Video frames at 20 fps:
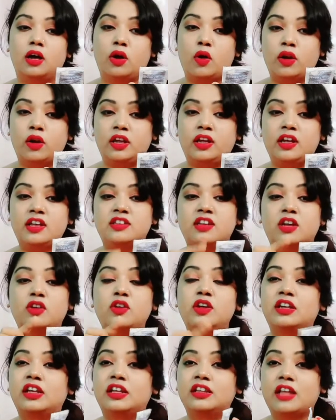অনেকেই জানো
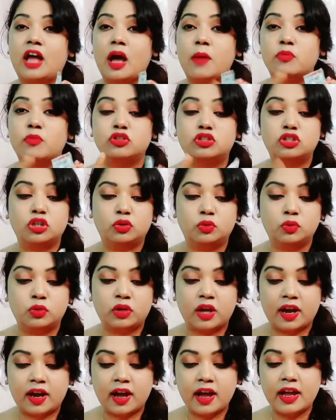এটার দাম হচ্ছে দু
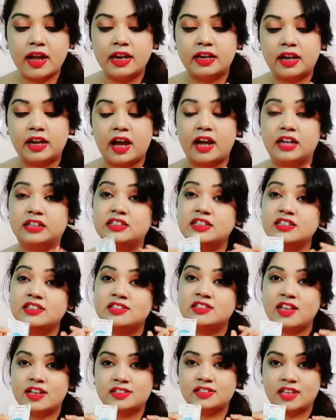টাকা এটা আছে
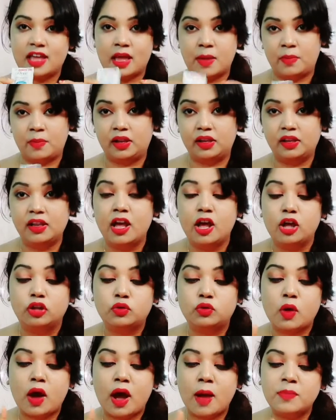সিক্স এম
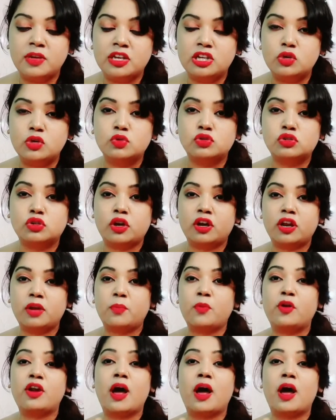তো আমি ইউজ করার পর